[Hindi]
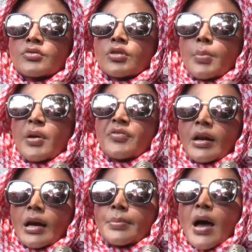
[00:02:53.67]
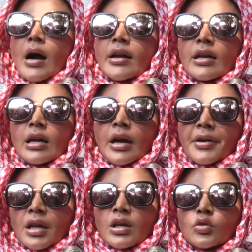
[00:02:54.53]
तरफ तो अभी फ़िलहाल मैं अकेले
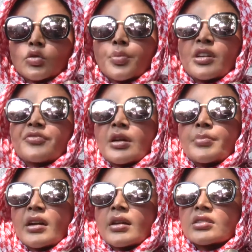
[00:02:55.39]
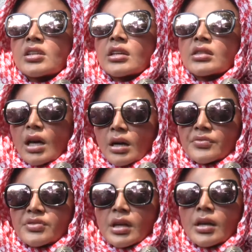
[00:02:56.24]
लड़ रही हूँ पूरी फिल्म इंडस्ट्री की
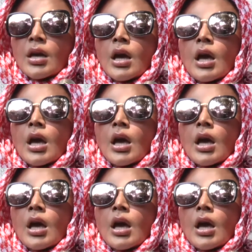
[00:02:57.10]
तरफ से